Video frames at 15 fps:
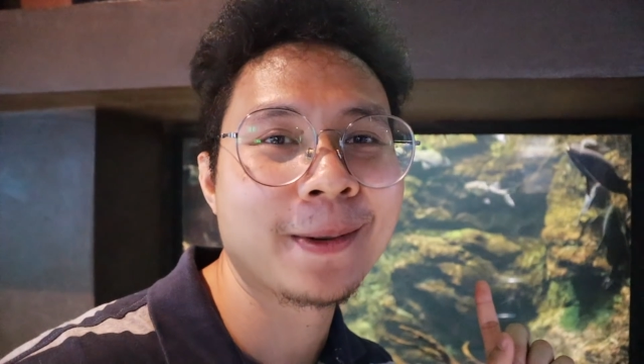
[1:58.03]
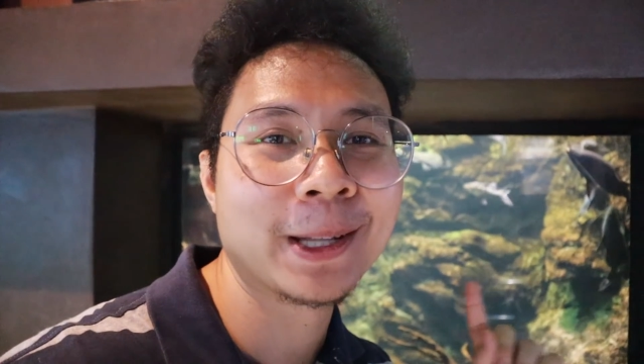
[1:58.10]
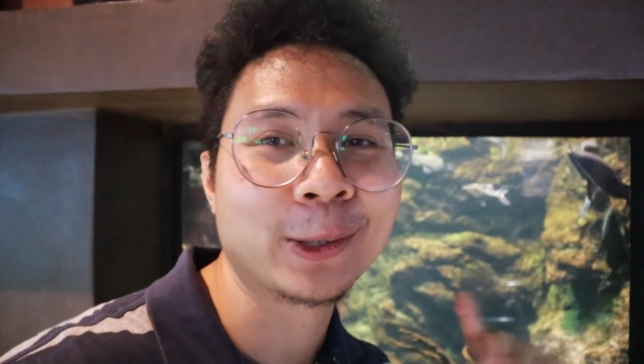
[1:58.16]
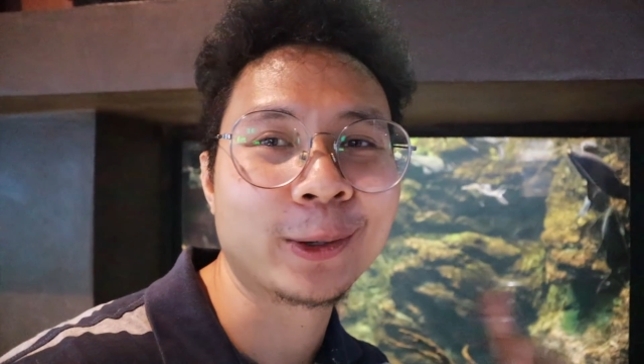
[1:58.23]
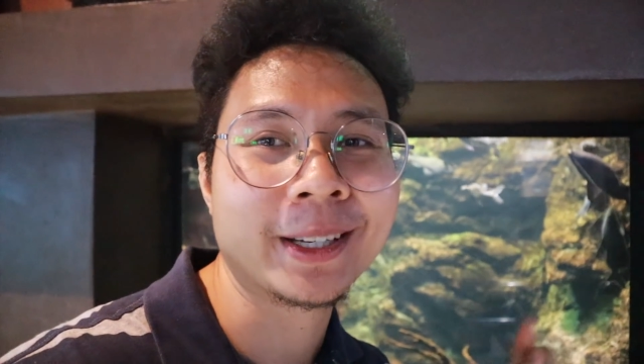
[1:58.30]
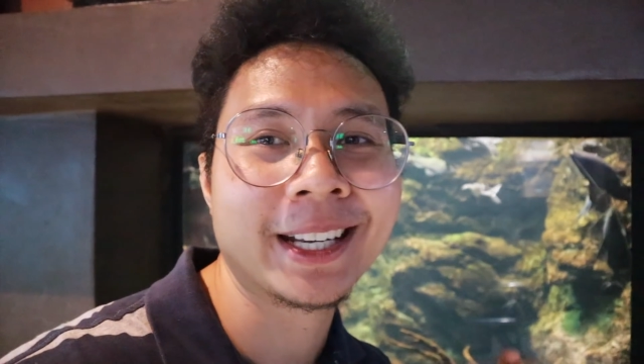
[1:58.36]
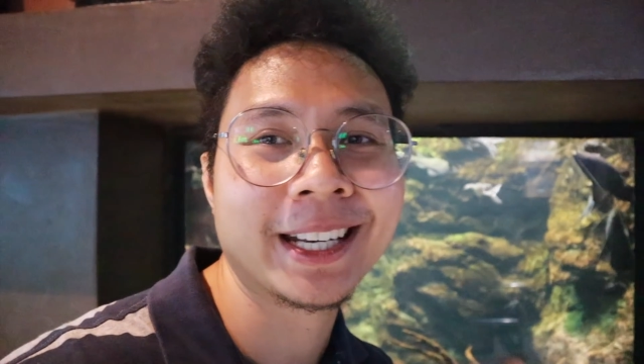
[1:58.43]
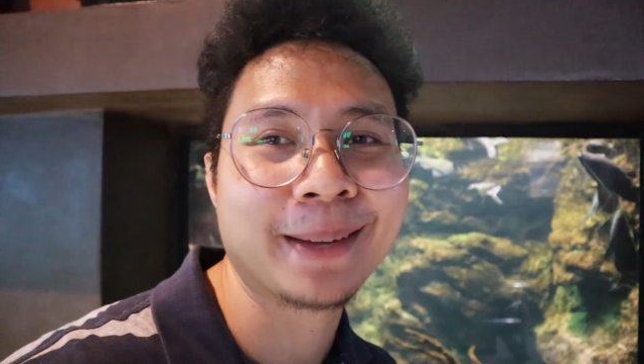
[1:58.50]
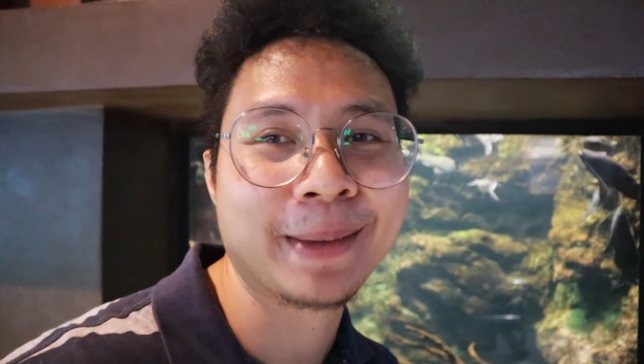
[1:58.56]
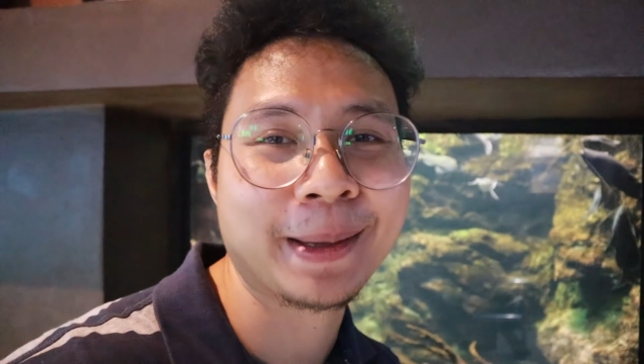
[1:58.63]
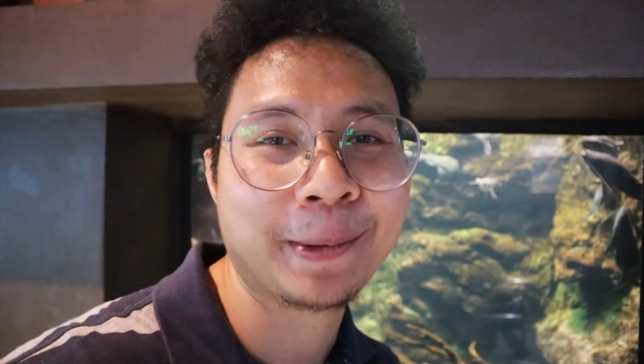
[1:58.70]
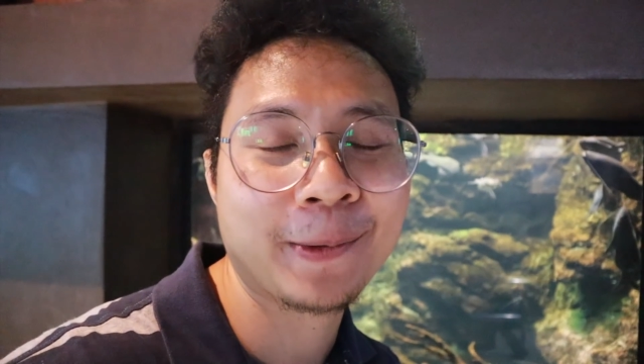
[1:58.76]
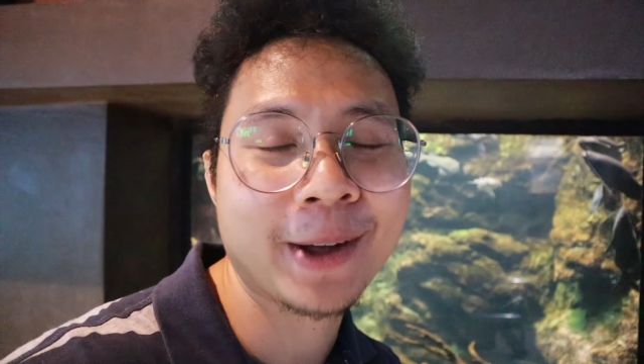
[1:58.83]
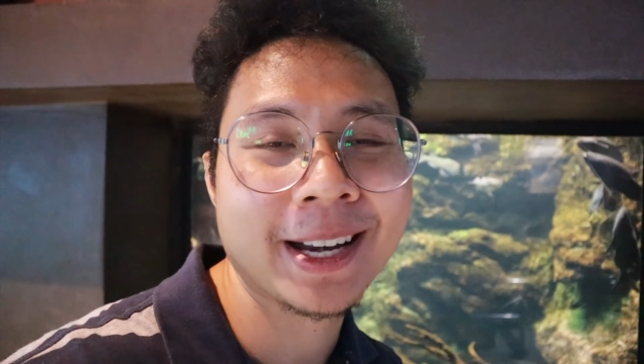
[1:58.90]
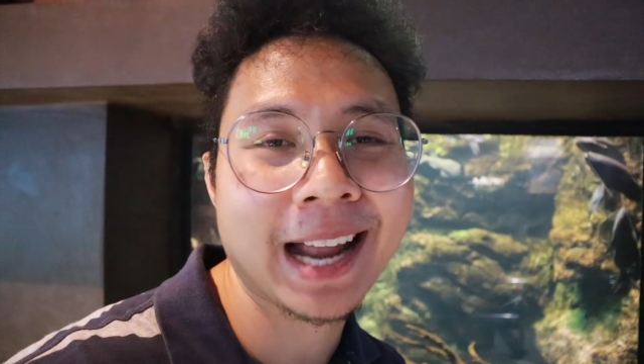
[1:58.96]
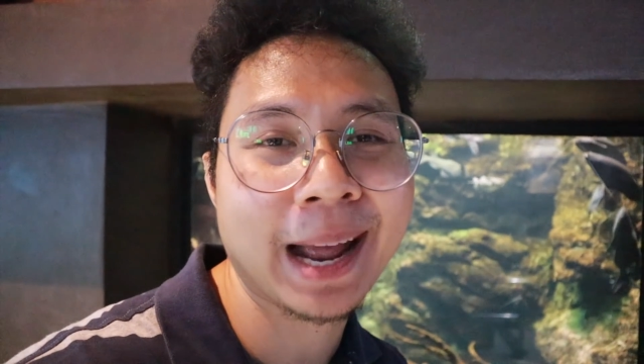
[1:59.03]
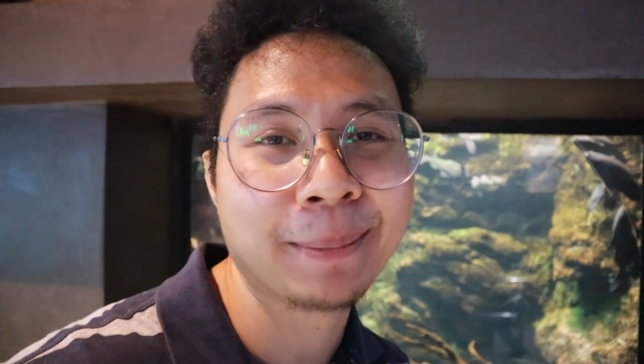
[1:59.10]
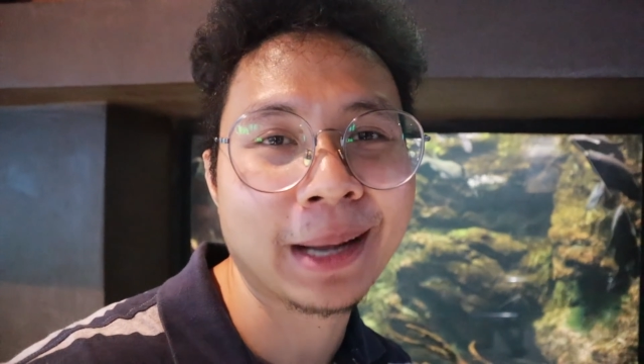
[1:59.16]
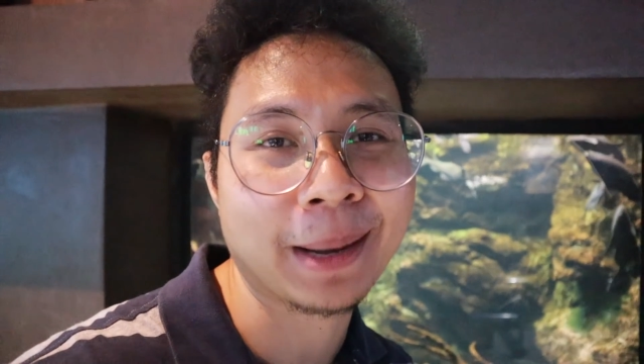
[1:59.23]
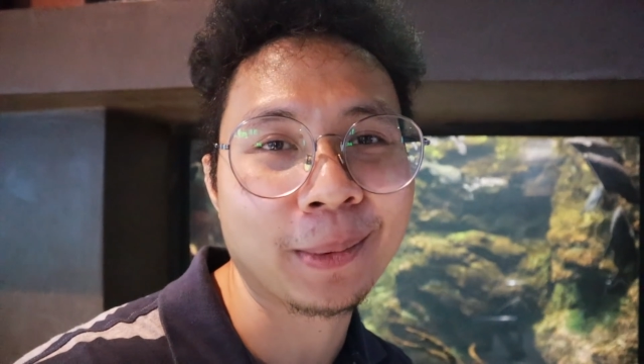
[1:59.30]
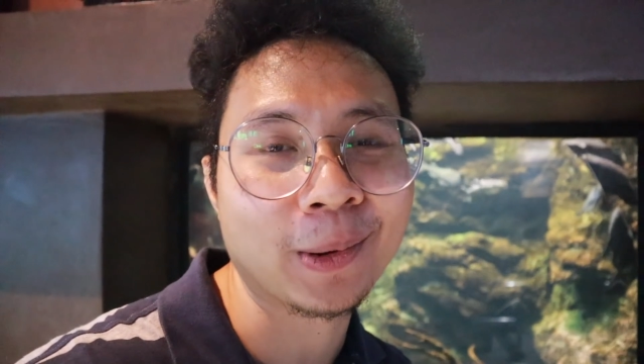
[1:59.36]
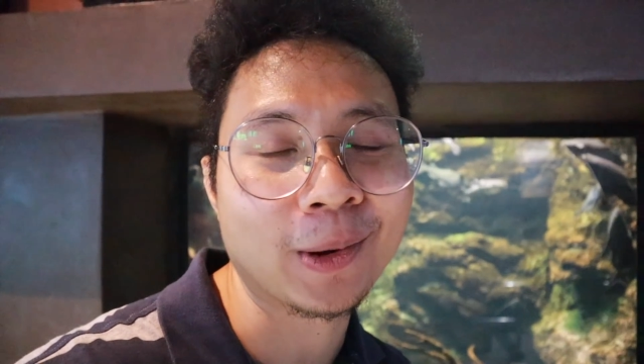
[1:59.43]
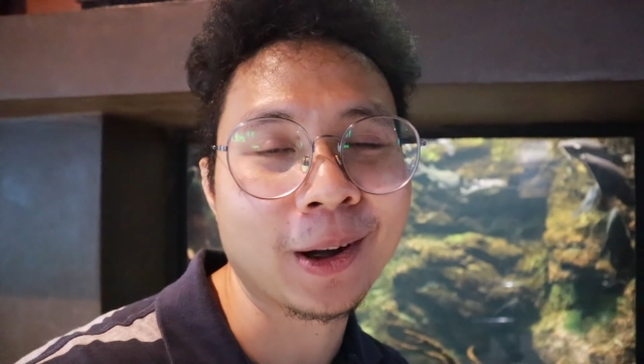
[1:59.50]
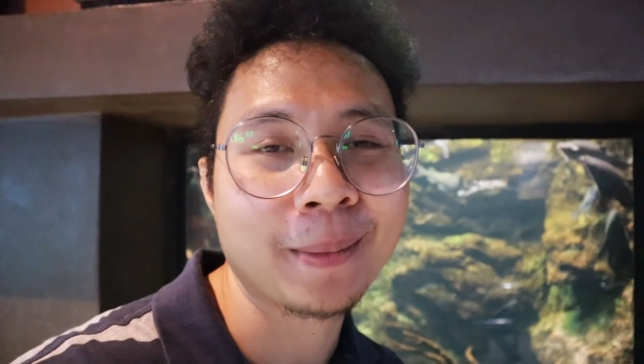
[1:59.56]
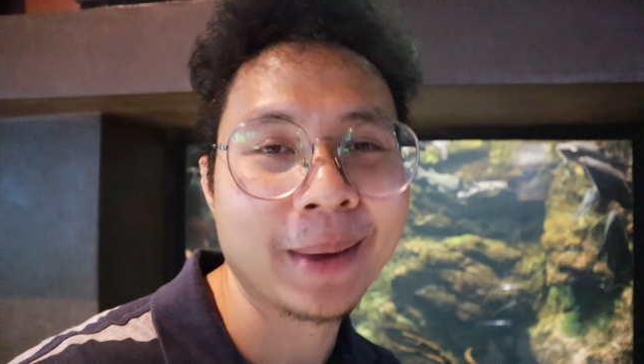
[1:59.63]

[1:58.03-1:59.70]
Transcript: ว่าตัวนี้ทำไมมันว่ายน้ำกับหัว